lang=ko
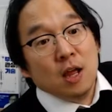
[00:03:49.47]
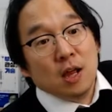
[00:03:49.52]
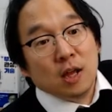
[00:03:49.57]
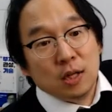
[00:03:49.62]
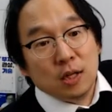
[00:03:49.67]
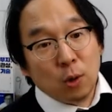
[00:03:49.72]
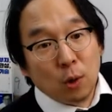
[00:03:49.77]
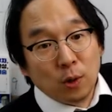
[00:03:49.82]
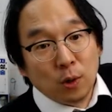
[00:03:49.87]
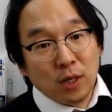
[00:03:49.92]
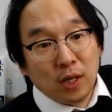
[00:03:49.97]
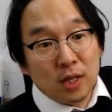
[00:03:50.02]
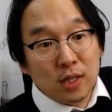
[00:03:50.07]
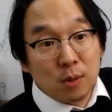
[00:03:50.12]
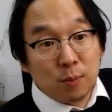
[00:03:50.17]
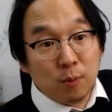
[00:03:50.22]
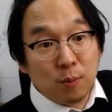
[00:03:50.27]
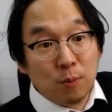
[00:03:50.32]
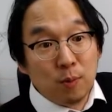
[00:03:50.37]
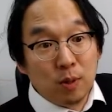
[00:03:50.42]

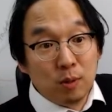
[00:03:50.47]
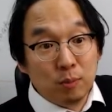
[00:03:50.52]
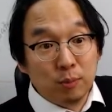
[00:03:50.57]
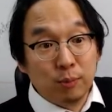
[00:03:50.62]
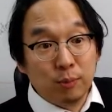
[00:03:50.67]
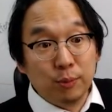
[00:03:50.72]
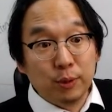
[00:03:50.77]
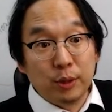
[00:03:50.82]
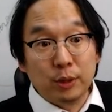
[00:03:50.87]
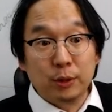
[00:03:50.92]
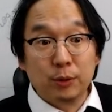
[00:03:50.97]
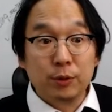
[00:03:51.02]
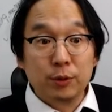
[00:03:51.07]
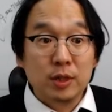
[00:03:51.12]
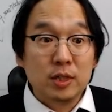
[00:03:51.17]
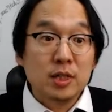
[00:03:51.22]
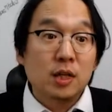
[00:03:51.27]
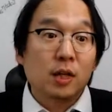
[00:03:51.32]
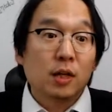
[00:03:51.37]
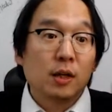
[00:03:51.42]
여기에서 보면은 뭐예요?
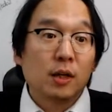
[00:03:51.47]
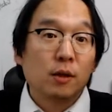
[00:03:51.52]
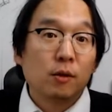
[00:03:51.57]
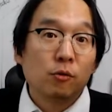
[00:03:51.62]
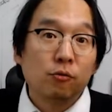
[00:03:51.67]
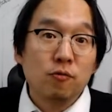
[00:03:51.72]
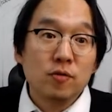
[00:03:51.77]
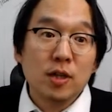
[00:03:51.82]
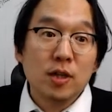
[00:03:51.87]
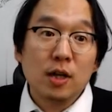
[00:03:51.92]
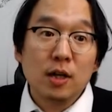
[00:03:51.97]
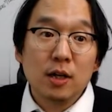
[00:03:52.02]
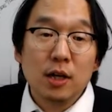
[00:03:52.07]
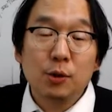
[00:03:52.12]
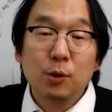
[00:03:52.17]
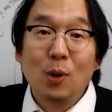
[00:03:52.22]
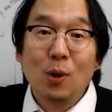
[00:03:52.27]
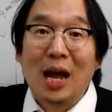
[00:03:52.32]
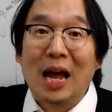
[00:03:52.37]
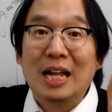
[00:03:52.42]
이제 투자를
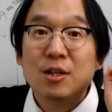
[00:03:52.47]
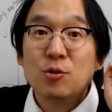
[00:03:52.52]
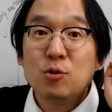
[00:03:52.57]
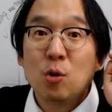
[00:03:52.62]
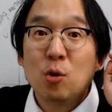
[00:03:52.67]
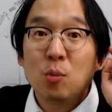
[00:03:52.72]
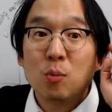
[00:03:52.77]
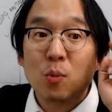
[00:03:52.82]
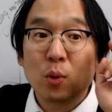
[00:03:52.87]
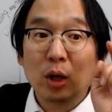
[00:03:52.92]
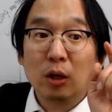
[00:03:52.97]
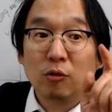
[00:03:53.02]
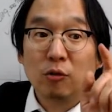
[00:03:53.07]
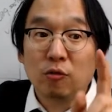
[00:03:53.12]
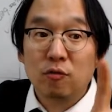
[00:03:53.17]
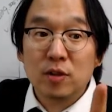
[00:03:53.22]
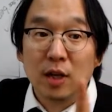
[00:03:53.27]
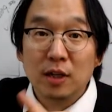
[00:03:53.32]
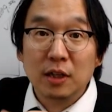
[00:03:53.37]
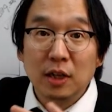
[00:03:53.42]
해도 한 종목에
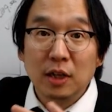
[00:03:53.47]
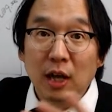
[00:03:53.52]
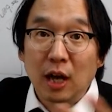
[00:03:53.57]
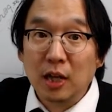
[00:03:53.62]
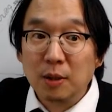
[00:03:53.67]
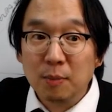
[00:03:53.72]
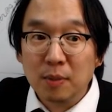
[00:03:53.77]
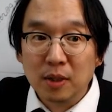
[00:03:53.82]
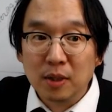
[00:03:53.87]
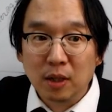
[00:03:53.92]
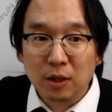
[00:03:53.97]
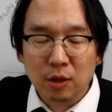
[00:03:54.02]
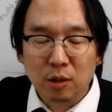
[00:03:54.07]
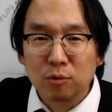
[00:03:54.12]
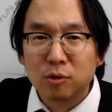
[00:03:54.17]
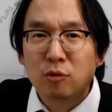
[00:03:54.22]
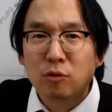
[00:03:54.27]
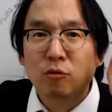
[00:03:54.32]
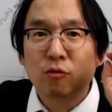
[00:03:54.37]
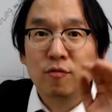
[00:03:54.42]
투자하는 게 아닙니다.
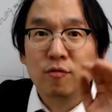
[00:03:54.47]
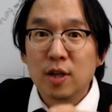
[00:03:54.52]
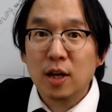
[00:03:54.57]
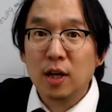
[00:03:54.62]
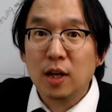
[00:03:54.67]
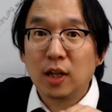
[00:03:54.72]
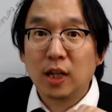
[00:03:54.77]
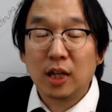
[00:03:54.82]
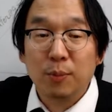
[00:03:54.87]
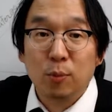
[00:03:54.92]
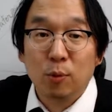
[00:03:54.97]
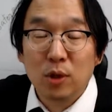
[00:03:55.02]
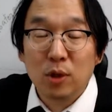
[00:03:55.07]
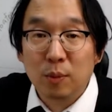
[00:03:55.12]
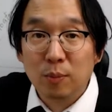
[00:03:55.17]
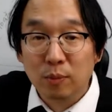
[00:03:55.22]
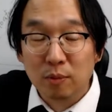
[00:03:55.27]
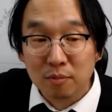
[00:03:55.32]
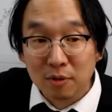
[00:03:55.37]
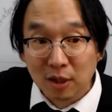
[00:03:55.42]
여러분들 투자의 기본이
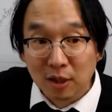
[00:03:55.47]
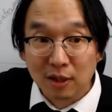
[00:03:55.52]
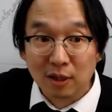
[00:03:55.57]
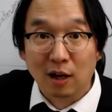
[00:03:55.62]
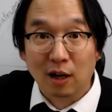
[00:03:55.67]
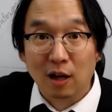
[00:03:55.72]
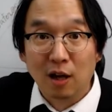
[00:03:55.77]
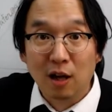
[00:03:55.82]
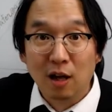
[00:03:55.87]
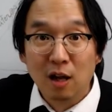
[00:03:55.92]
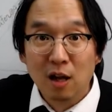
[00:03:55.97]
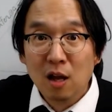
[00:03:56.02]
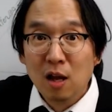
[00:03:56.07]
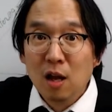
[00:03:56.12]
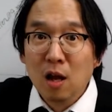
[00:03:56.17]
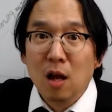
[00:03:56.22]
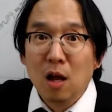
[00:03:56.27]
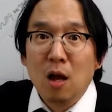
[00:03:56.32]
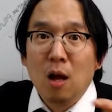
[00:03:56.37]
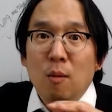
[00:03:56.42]
뭡니까?
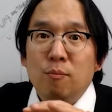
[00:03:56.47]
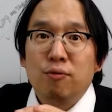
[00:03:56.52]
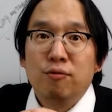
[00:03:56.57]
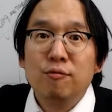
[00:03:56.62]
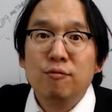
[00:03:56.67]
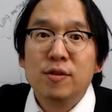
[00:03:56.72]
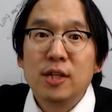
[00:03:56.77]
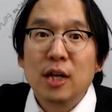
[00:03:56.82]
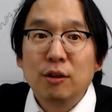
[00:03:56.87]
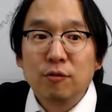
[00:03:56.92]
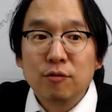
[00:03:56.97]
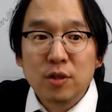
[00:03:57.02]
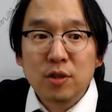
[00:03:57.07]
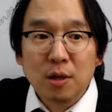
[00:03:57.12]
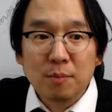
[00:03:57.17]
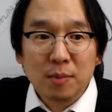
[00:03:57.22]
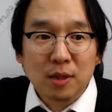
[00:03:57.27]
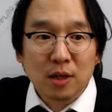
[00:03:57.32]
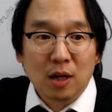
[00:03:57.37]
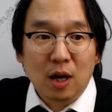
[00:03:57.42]
분산
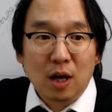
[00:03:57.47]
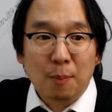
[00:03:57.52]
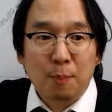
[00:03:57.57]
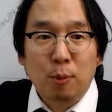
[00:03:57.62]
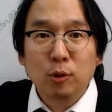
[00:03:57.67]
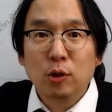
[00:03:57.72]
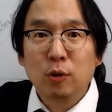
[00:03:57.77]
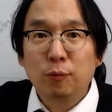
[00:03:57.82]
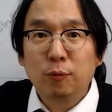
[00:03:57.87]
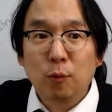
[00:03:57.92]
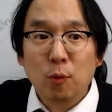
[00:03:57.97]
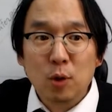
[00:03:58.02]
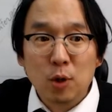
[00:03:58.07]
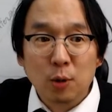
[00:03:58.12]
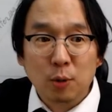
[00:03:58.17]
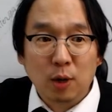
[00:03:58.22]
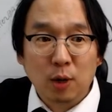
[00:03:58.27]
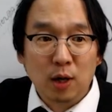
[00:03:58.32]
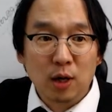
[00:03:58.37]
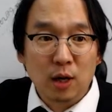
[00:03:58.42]
투자입니다.
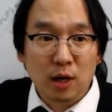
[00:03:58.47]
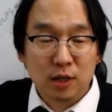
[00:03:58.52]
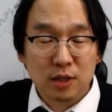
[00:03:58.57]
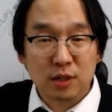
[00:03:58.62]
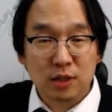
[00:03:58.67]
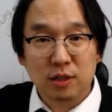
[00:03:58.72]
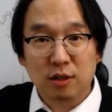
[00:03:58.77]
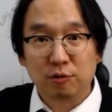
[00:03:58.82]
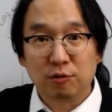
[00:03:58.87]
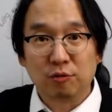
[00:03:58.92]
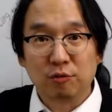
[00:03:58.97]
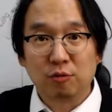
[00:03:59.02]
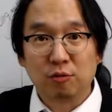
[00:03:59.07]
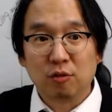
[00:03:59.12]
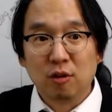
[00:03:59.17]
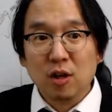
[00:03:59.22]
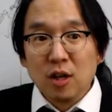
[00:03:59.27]
포트폴리오 관리하시라고